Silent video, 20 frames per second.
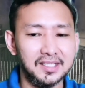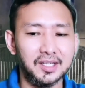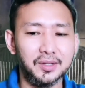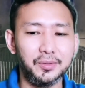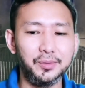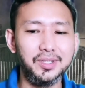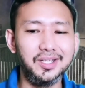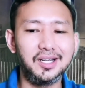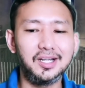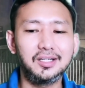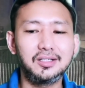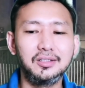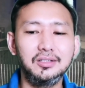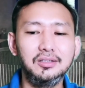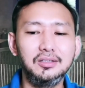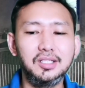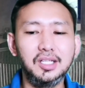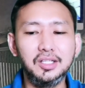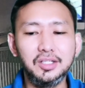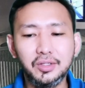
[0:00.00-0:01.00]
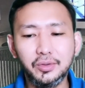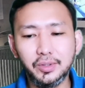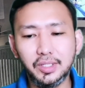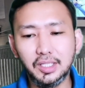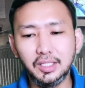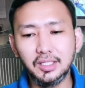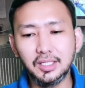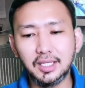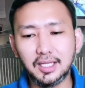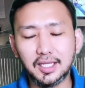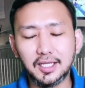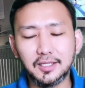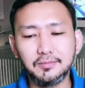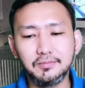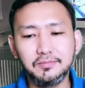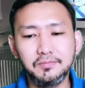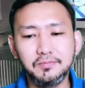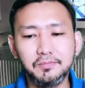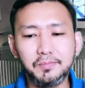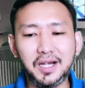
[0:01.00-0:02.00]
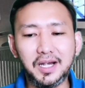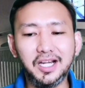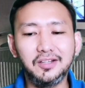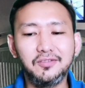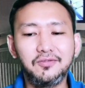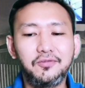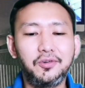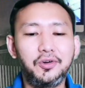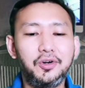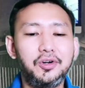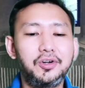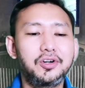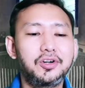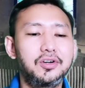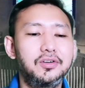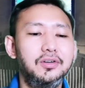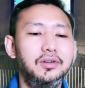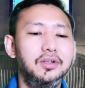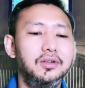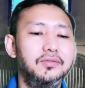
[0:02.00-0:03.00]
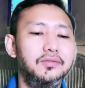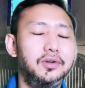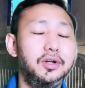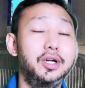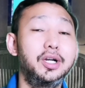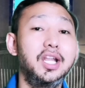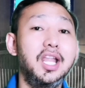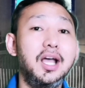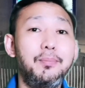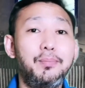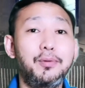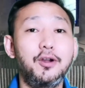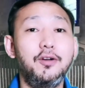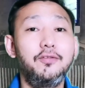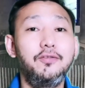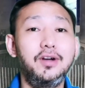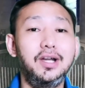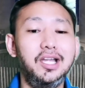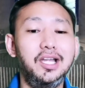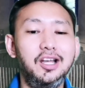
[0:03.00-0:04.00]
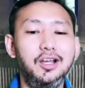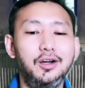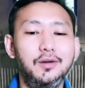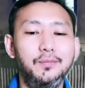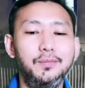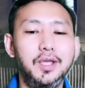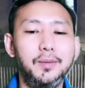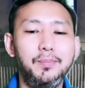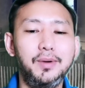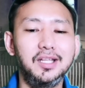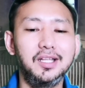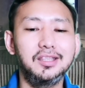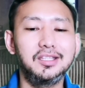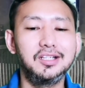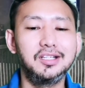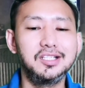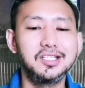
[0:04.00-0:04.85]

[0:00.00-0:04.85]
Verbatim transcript: We are continuing um, part 4 for the profile of the pattern